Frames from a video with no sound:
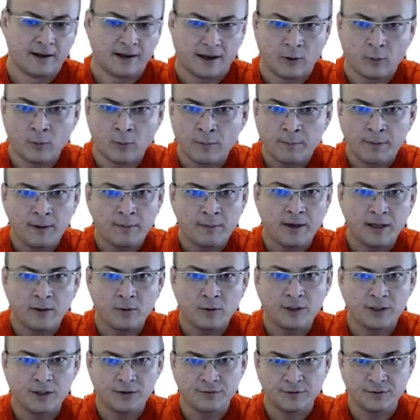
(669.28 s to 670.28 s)
É um
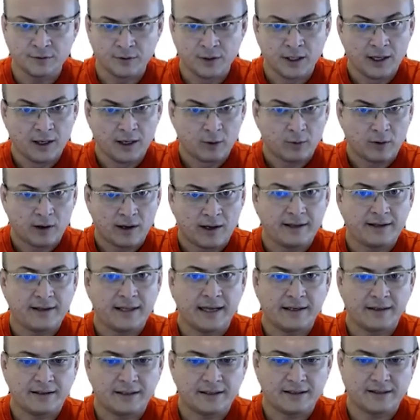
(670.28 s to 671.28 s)
primeiro nível. Qual é a
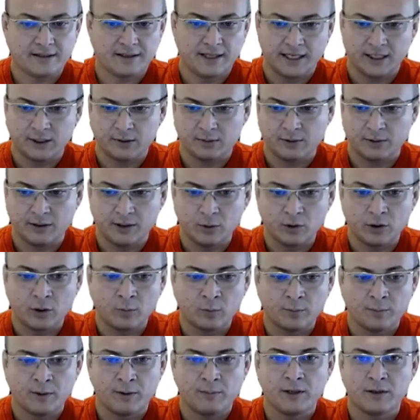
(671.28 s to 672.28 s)
ideia desse dashboard? Eu tenho
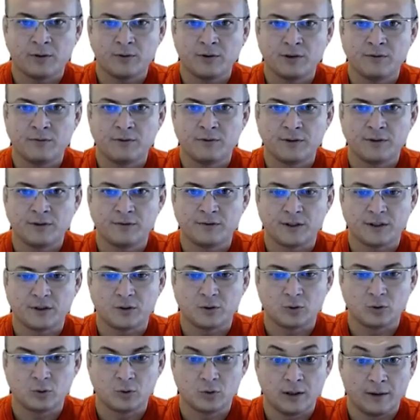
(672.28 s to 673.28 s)
um primeiro nível de
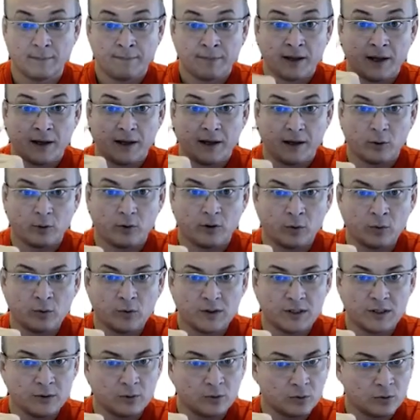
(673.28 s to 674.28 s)
infraestrutura, eu tenho um
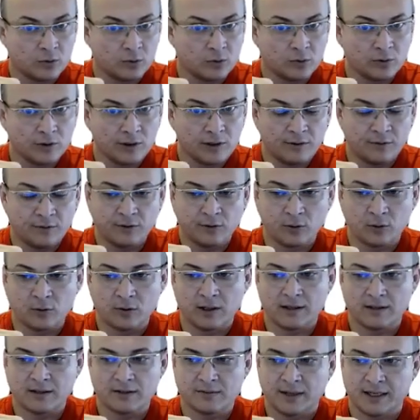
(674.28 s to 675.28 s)
segundo nível com
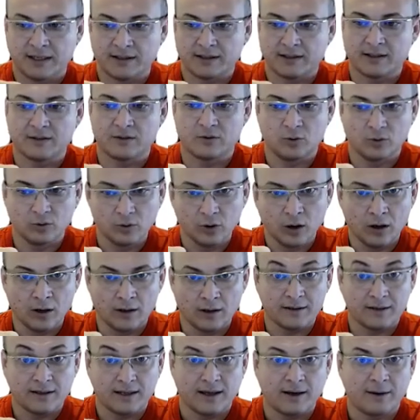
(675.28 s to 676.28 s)
as métricas do
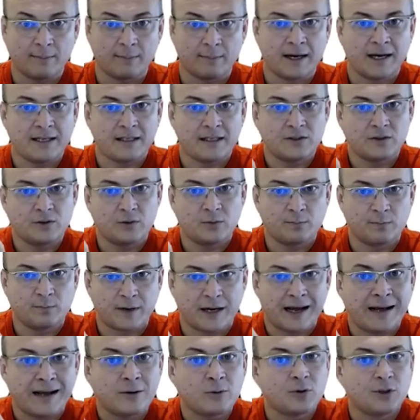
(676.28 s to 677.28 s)
Dora, que é mais
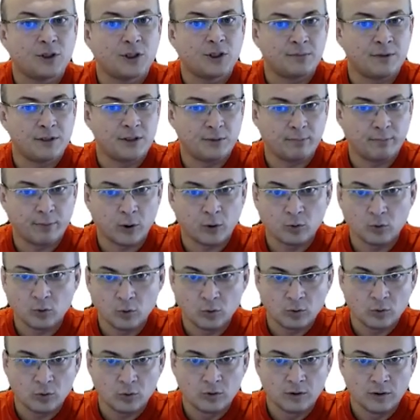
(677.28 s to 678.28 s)
para o time de
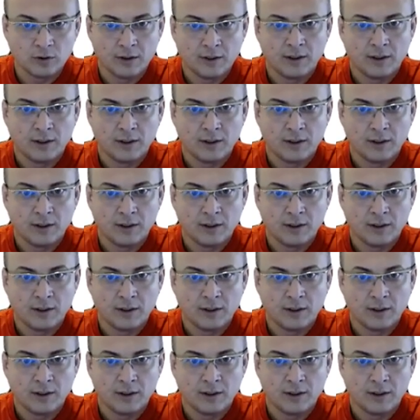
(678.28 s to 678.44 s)
produto,